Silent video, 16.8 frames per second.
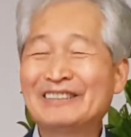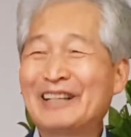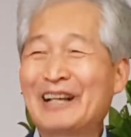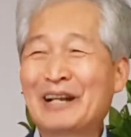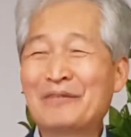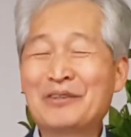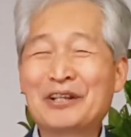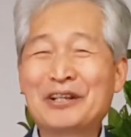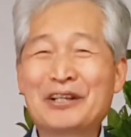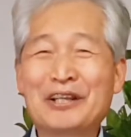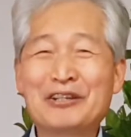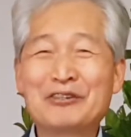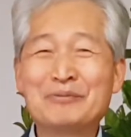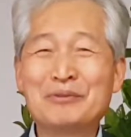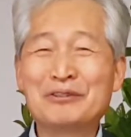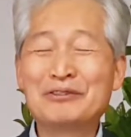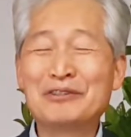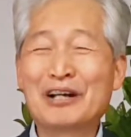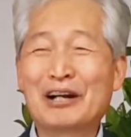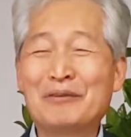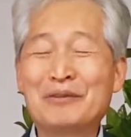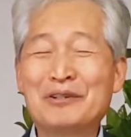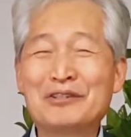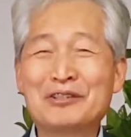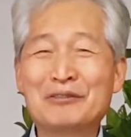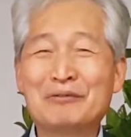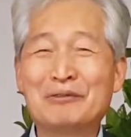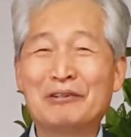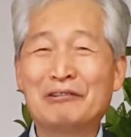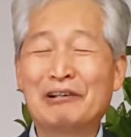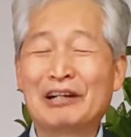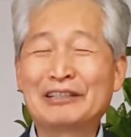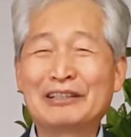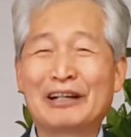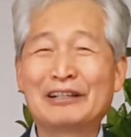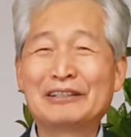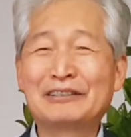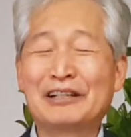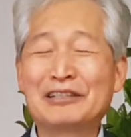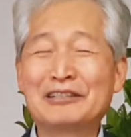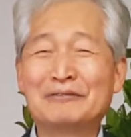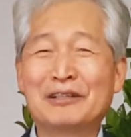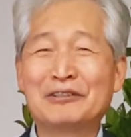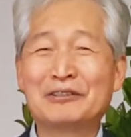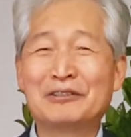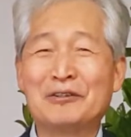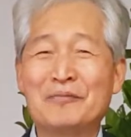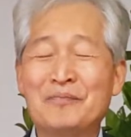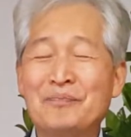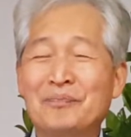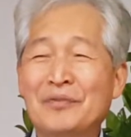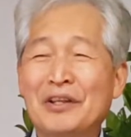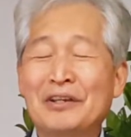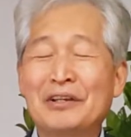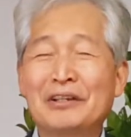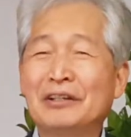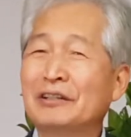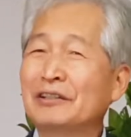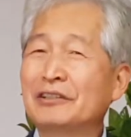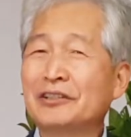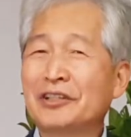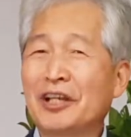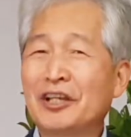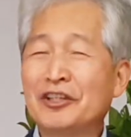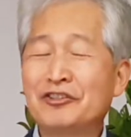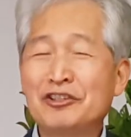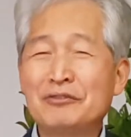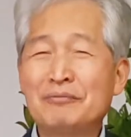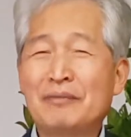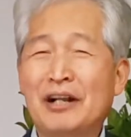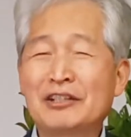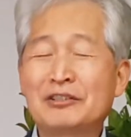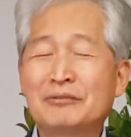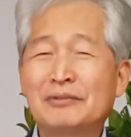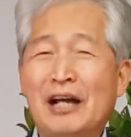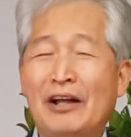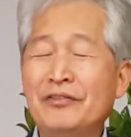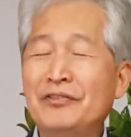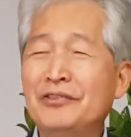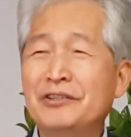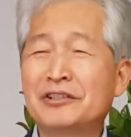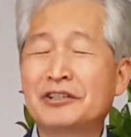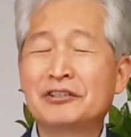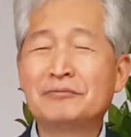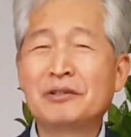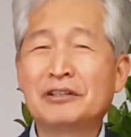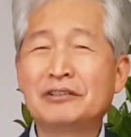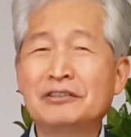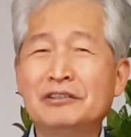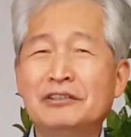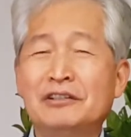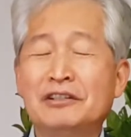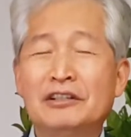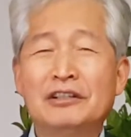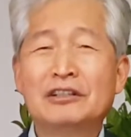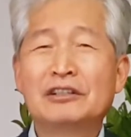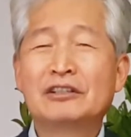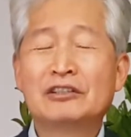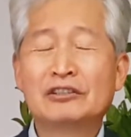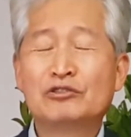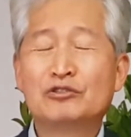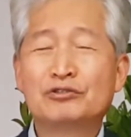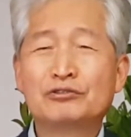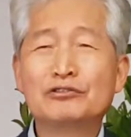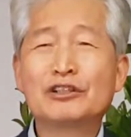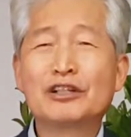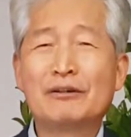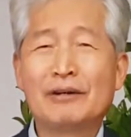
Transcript: 사람들이 예수 믿는다 가면서 뭐 왔다 갔다 하지만요. 그 예수님 말씀을 안 들으면 그 죽은 거나